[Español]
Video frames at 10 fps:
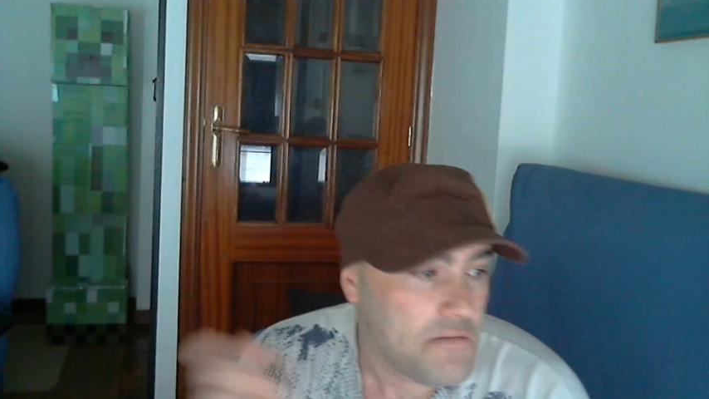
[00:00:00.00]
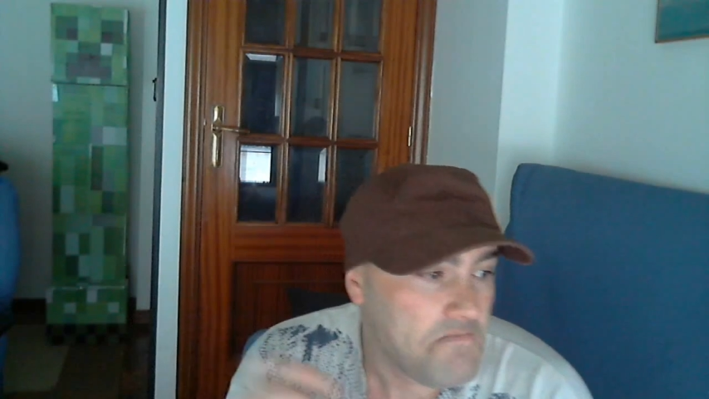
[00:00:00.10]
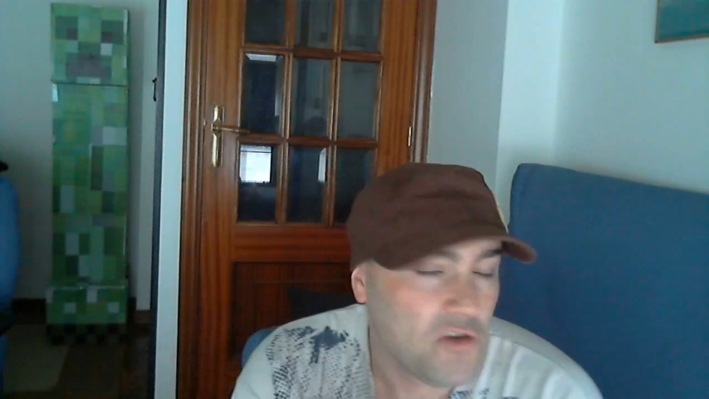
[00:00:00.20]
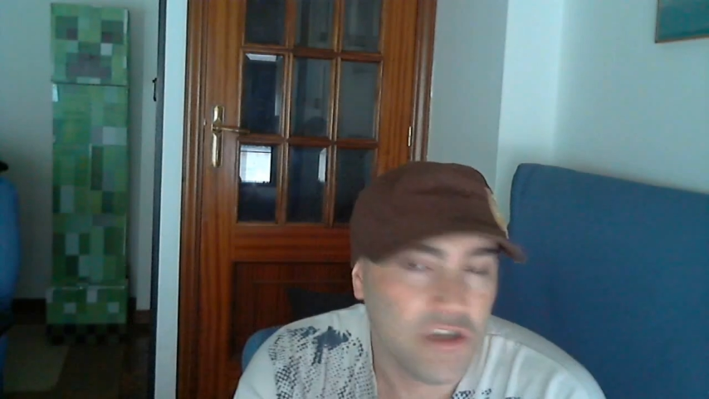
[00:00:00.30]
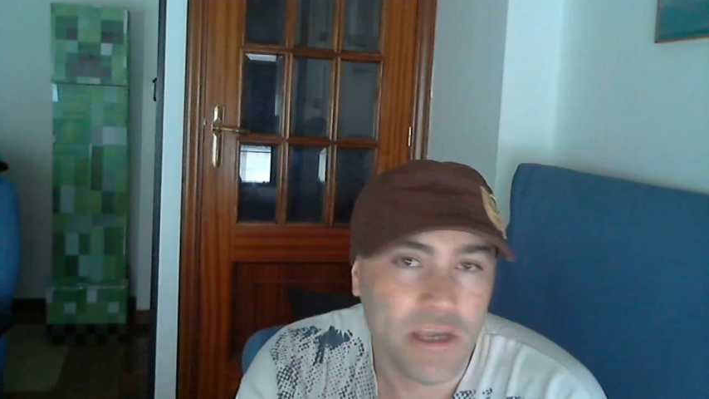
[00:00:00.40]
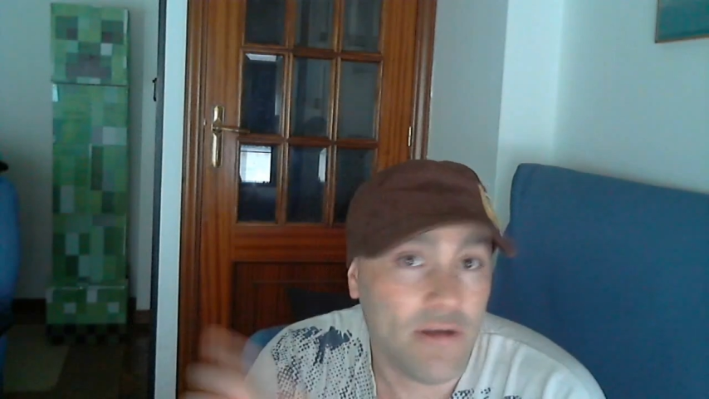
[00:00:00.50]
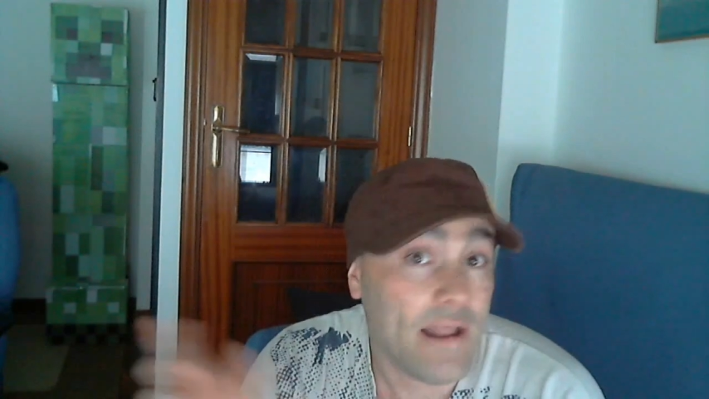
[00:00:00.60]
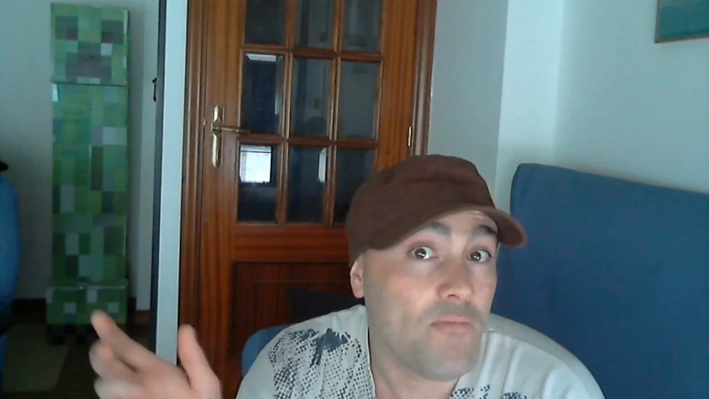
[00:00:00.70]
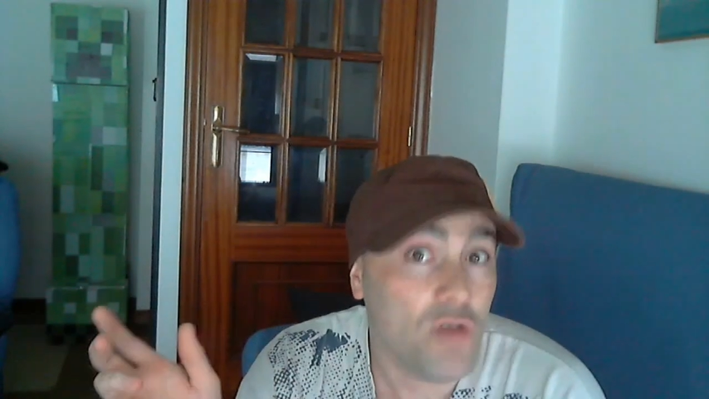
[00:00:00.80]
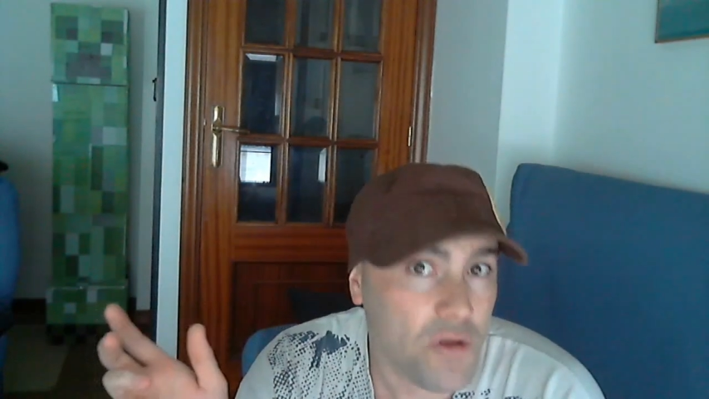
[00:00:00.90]
no sé, no
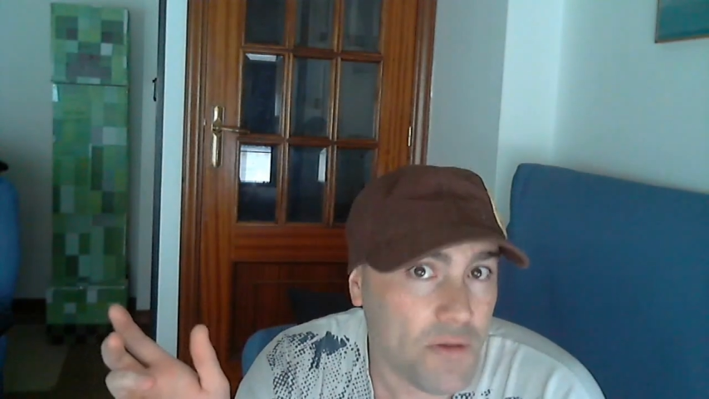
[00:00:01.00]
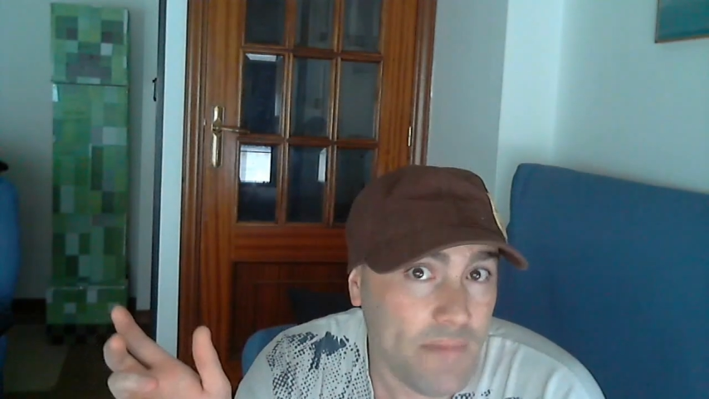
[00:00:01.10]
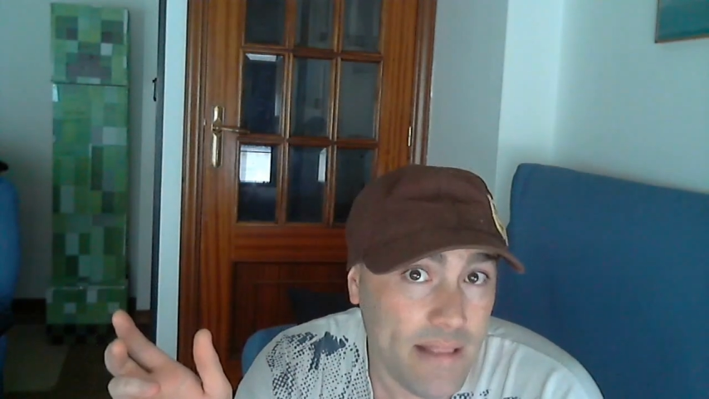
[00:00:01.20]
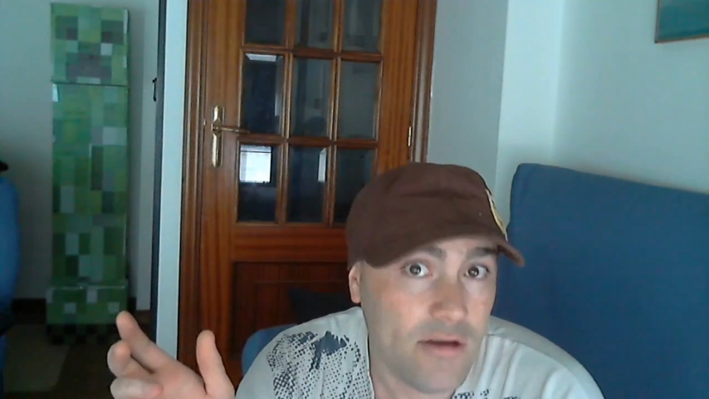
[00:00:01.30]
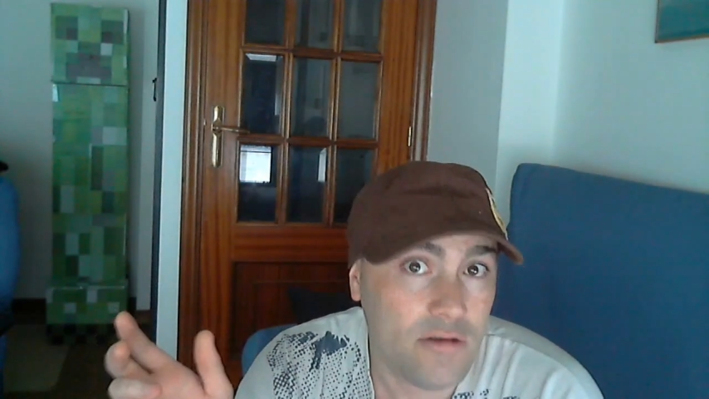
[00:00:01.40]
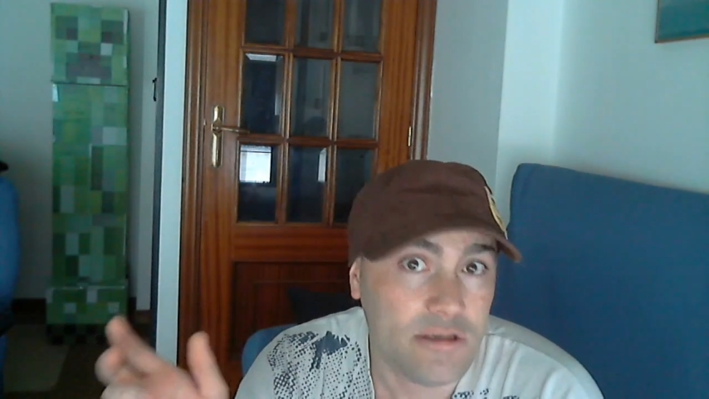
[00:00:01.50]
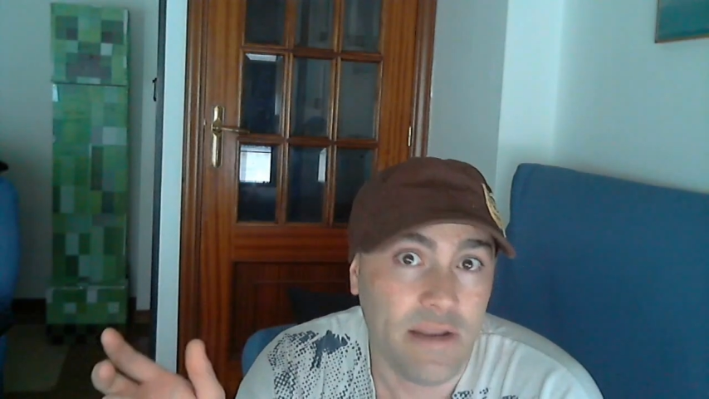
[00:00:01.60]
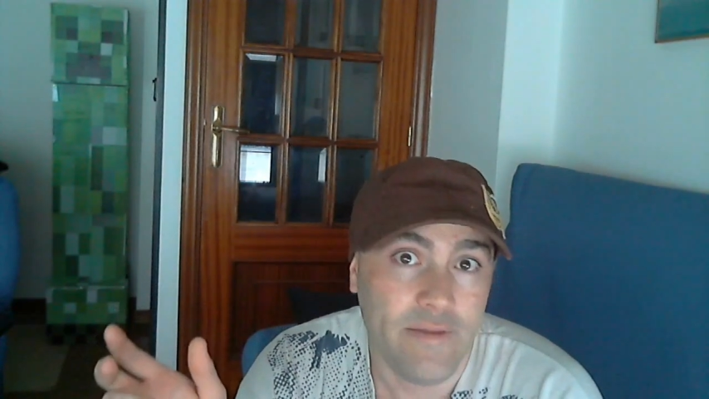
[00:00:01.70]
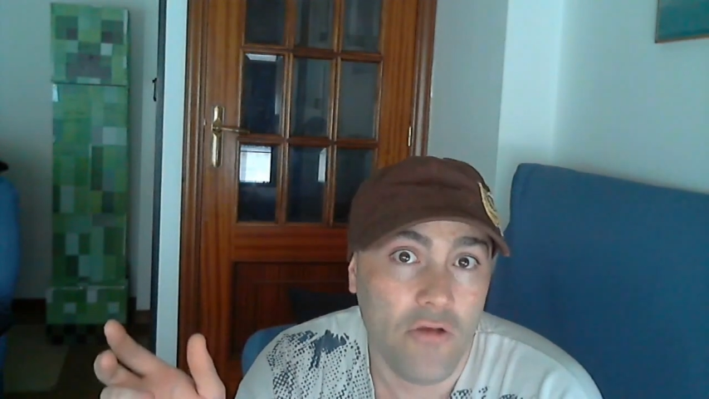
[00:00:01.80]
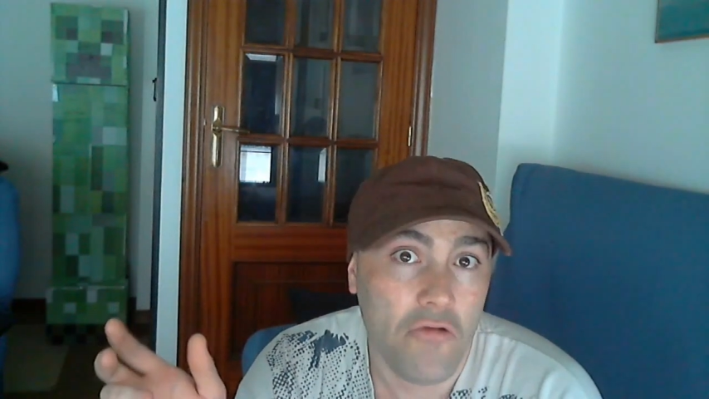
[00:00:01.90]
era muy normal, ¿no?
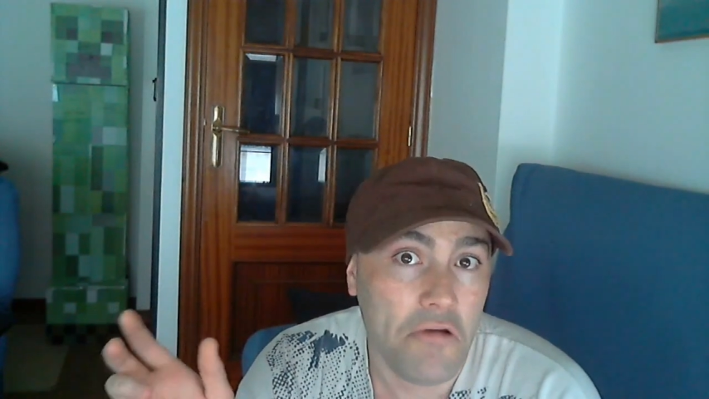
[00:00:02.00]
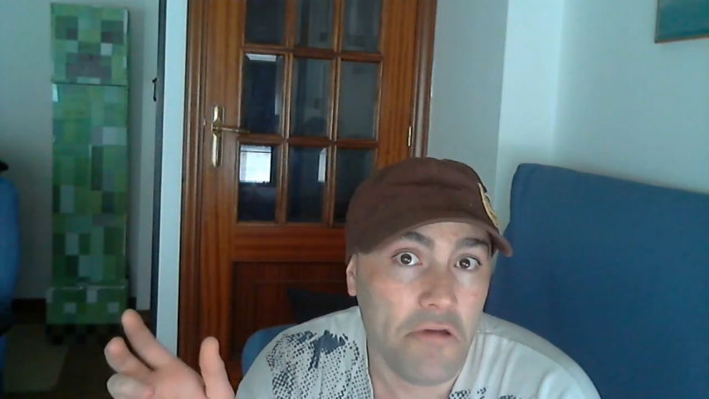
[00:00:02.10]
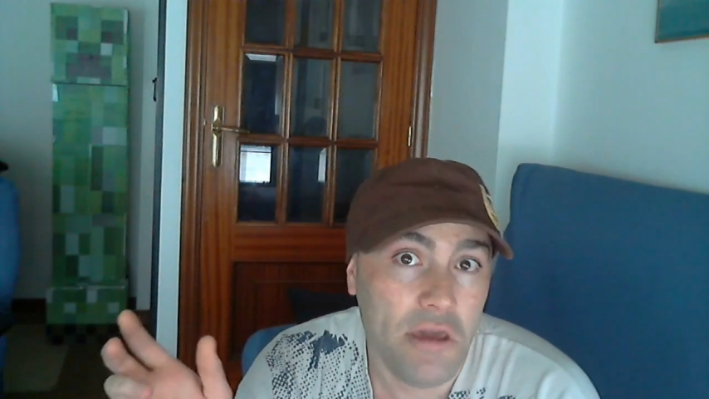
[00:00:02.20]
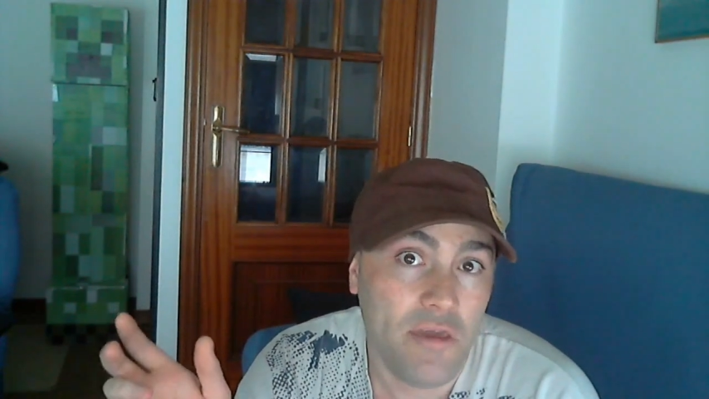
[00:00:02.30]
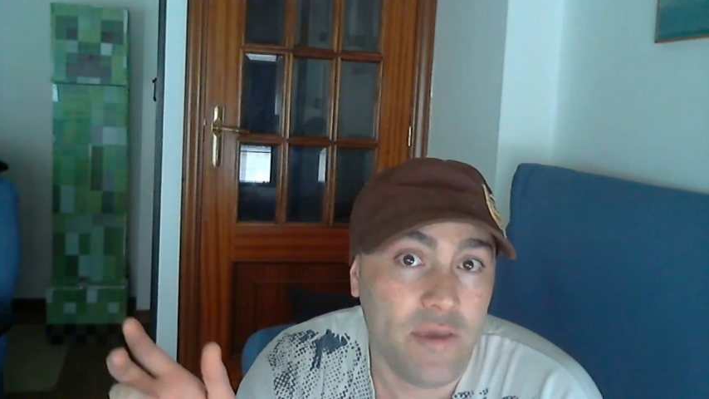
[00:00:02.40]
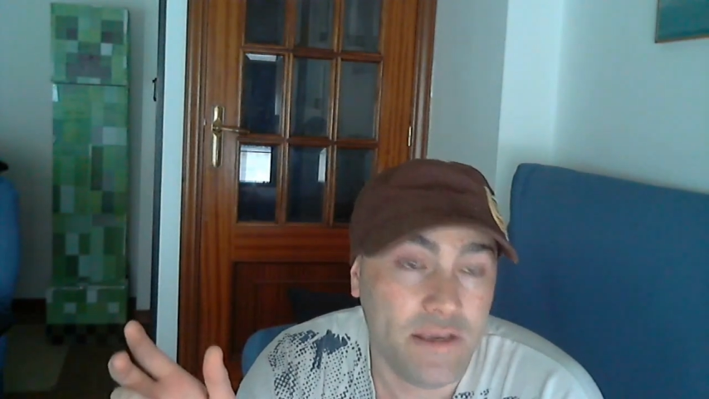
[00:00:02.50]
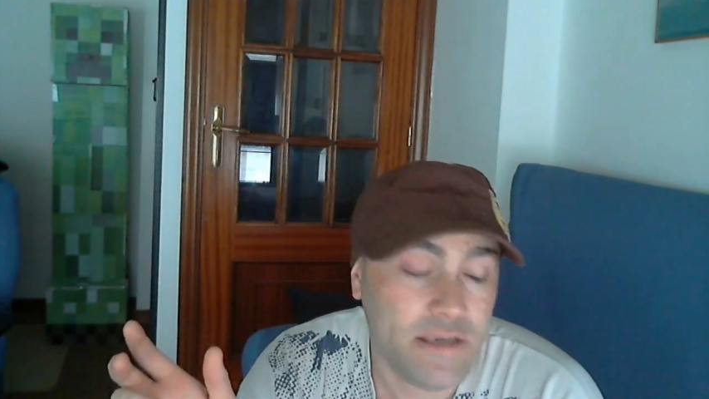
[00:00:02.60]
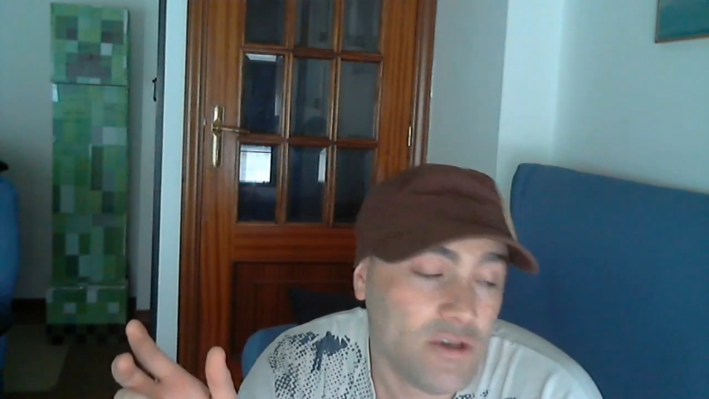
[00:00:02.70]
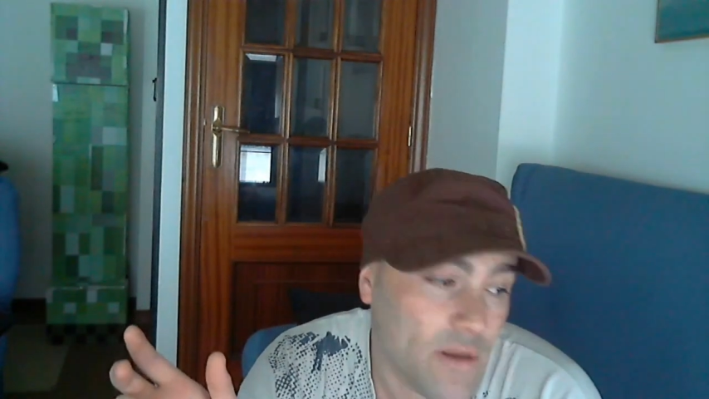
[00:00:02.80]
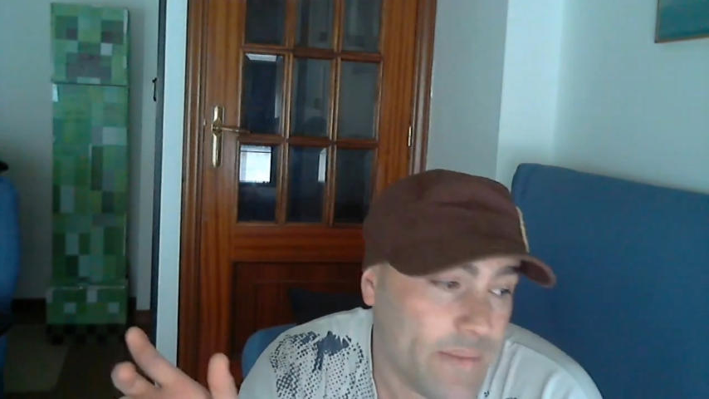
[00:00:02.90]
Salir del juego y que hiciese eso la